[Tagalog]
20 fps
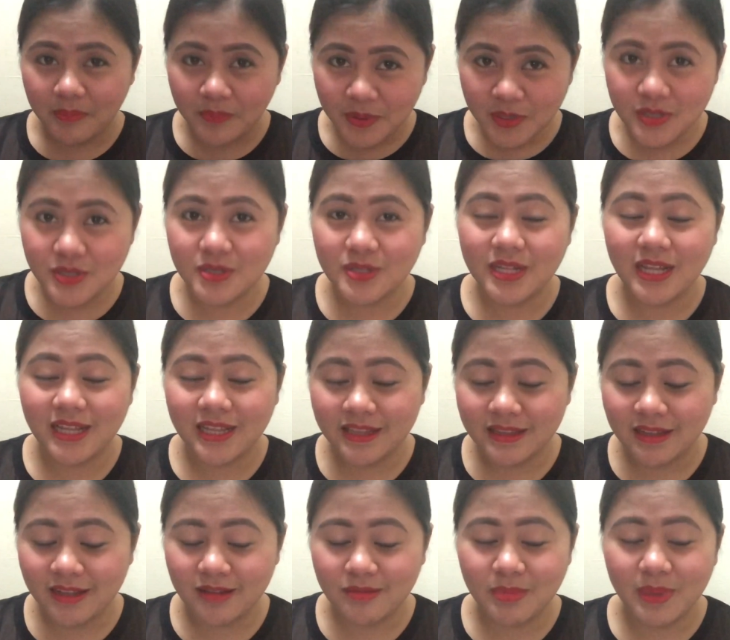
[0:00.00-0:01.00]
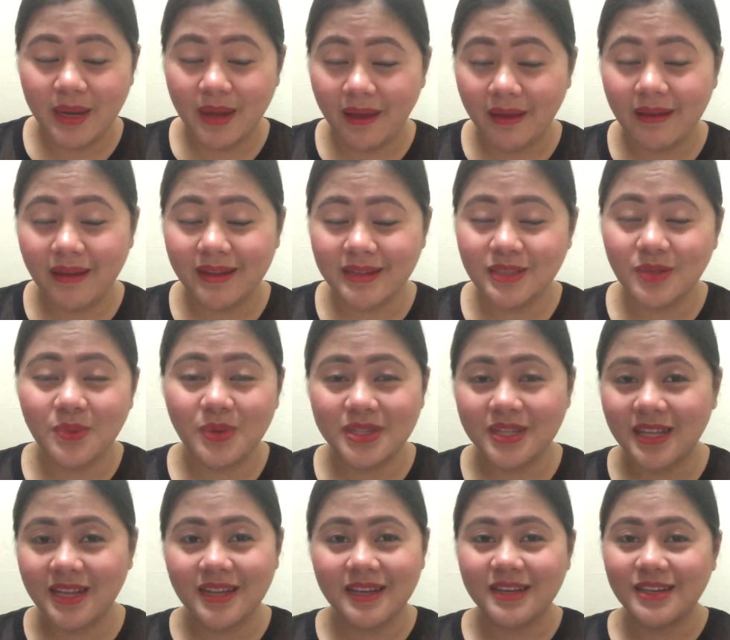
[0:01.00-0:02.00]
personalidad. May nakakatawa
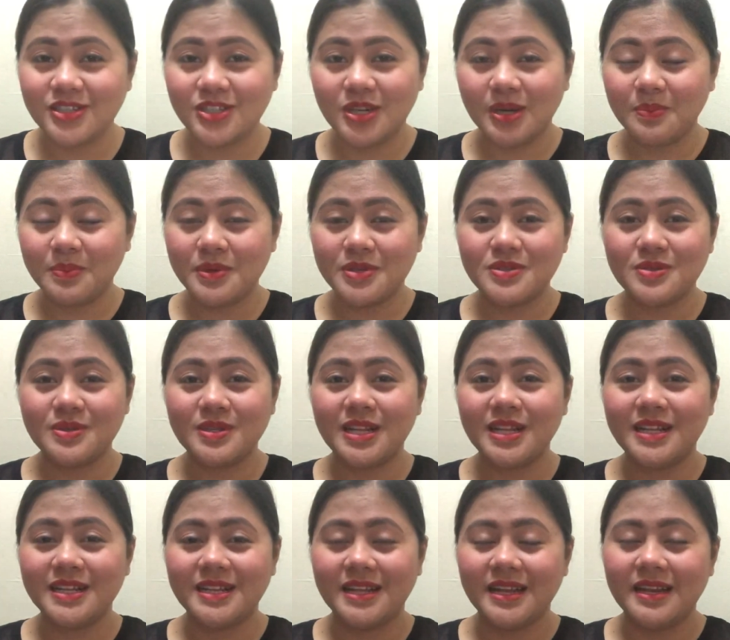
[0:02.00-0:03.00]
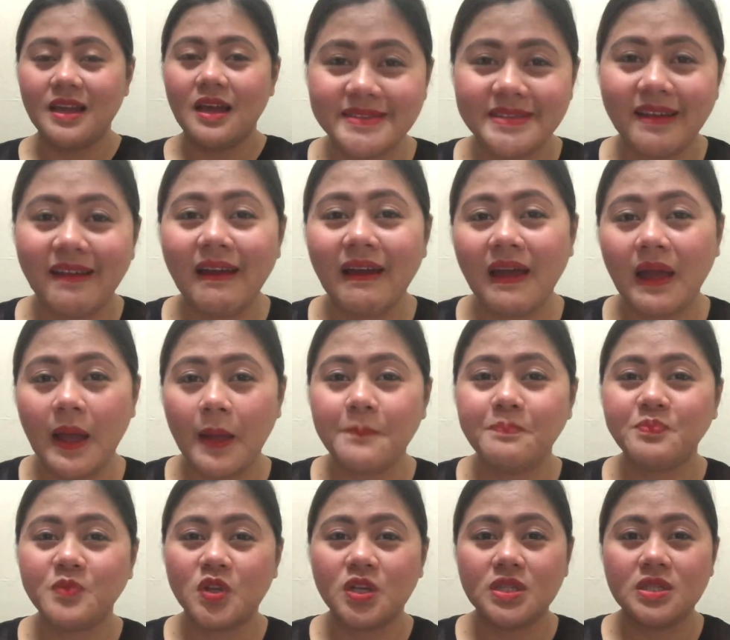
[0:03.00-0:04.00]
talaga siyang personalidad.
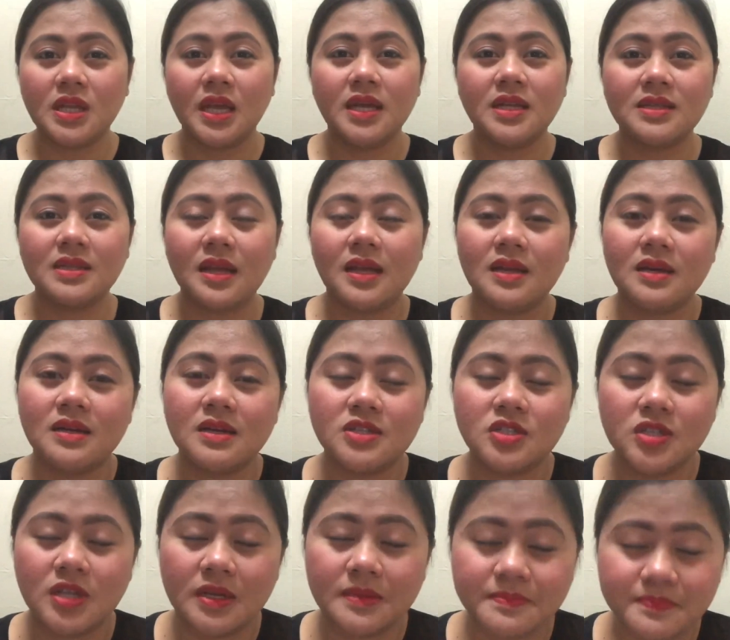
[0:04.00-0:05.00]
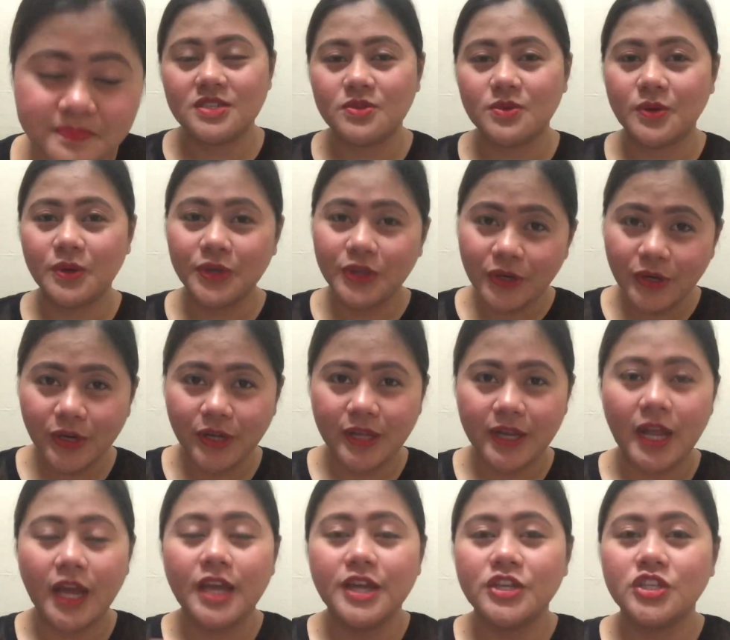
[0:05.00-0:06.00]
Nakaka-entertain talaga siya. So,
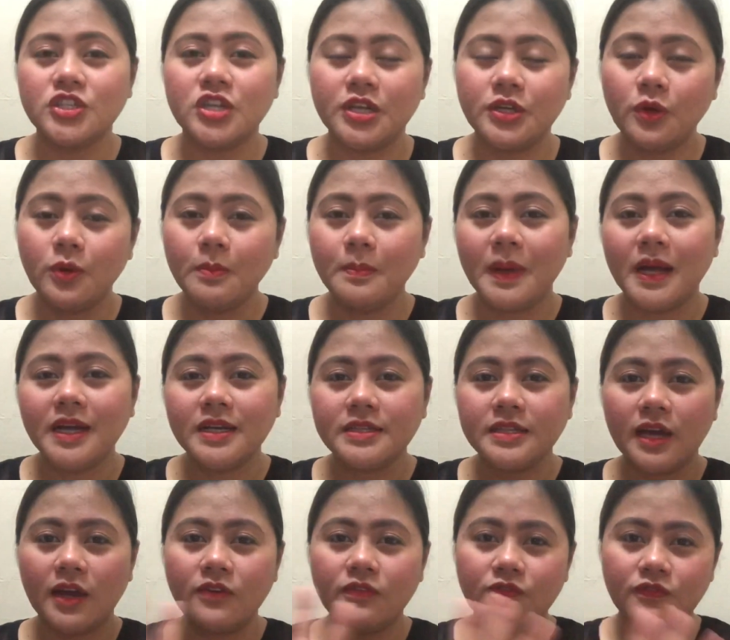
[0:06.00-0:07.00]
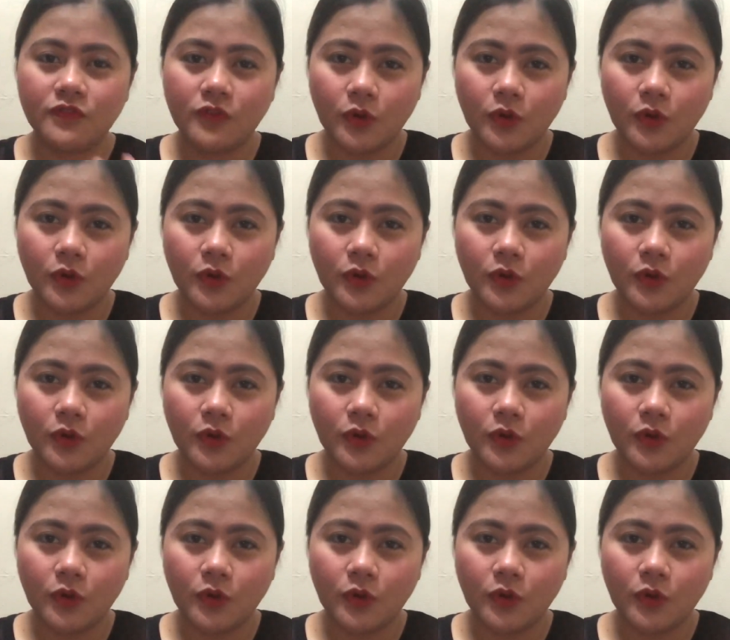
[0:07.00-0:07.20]
yun. Siya yung pang top